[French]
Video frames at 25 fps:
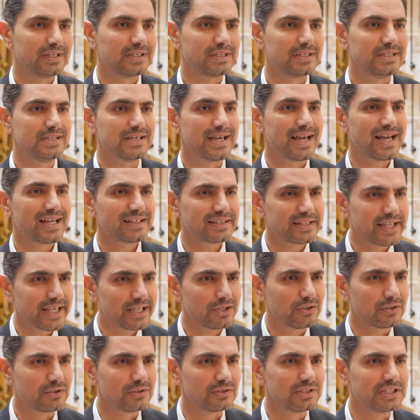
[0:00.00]
qui
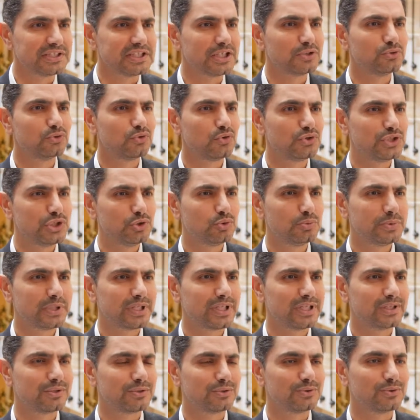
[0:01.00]
intègre les technologies
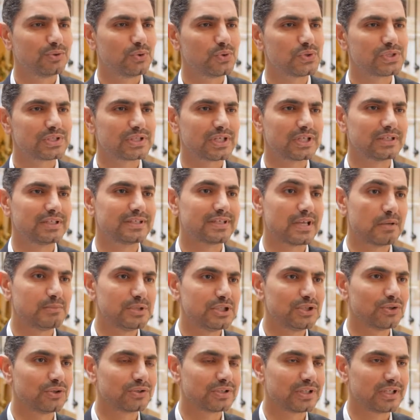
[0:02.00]
numériques au sein des
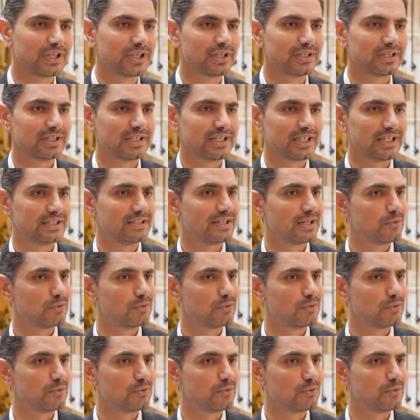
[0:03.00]
cabinets dentaires et des